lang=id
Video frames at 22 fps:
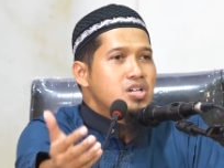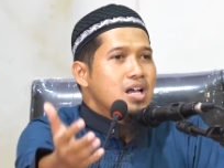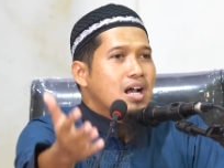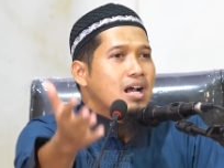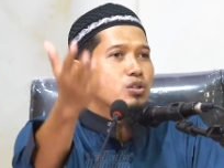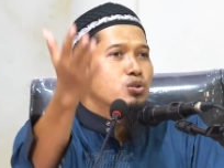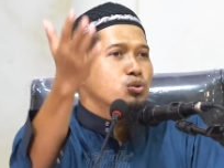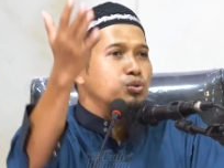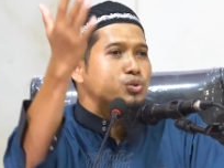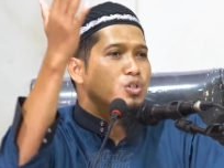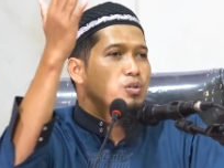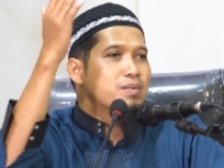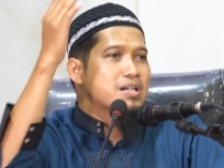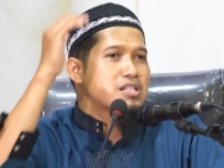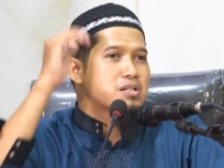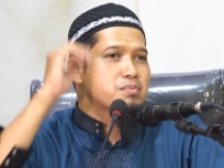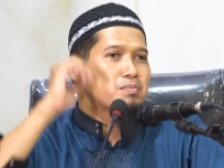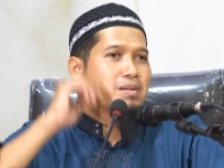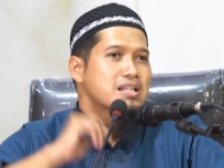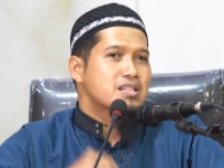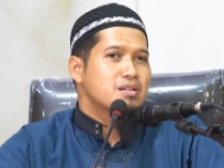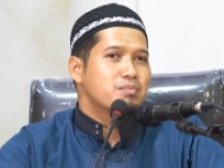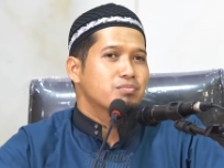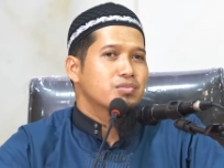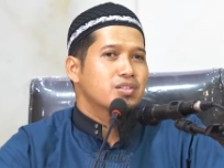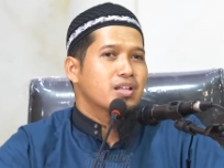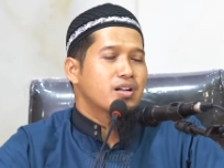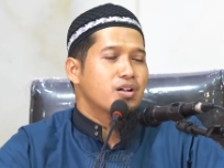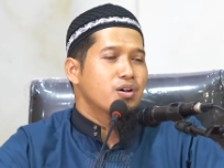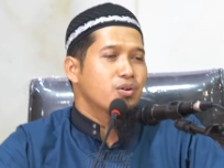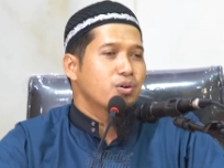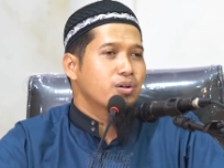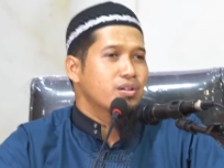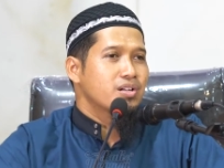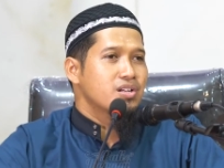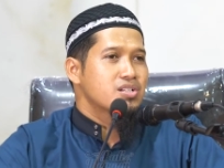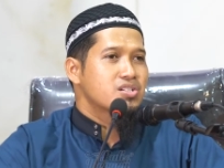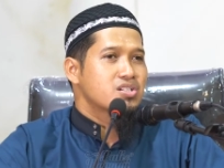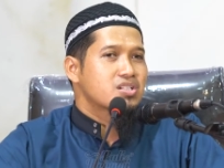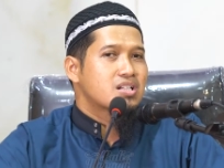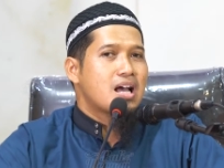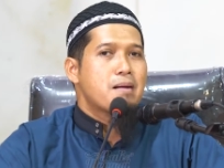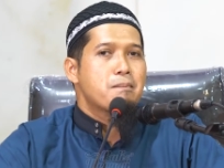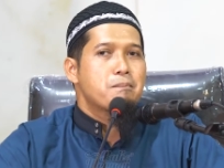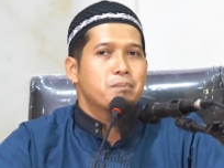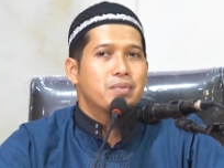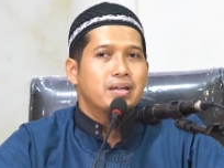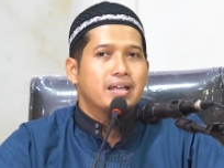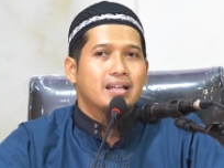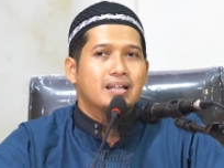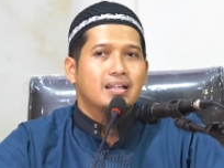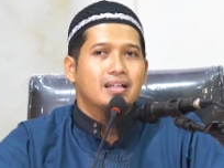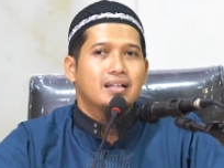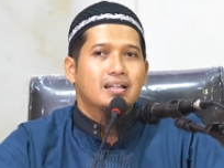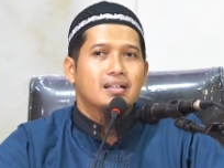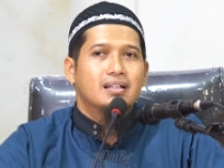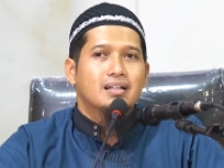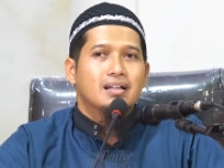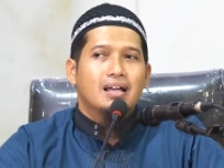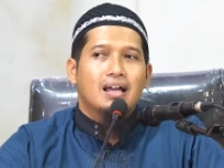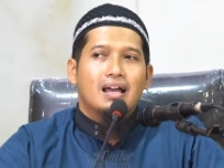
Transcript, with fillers: Jangan tuduh macam-macam teroris, kambing.